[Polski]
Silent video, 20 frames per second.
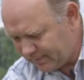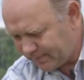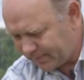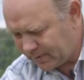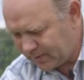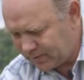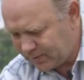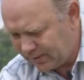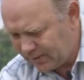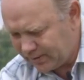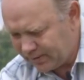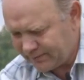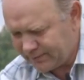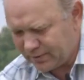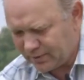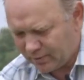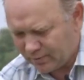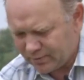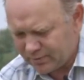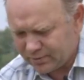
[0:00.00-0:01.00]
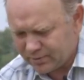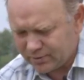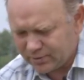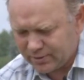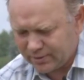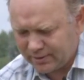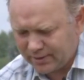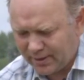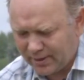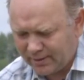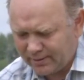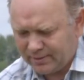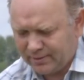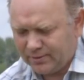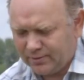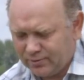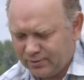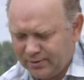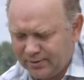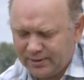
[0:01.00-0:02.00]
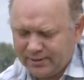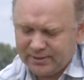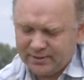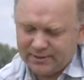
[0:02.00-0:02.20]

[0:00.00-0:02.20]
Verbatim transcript: silny wzrost, że ta roślina się